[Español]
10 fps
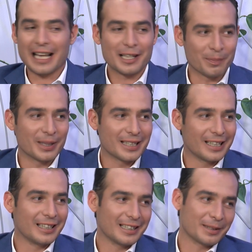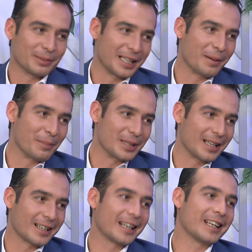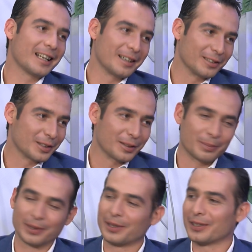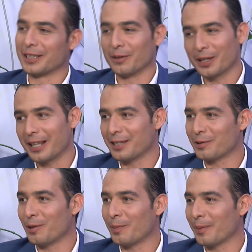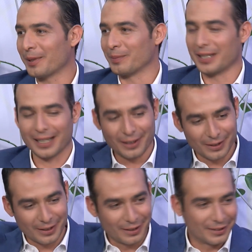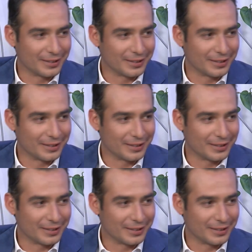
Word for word: ya después del enlace, pues ya me empecé a reír, el otro reportero ha sido, oye, discúlpame, y pues ya todo... todo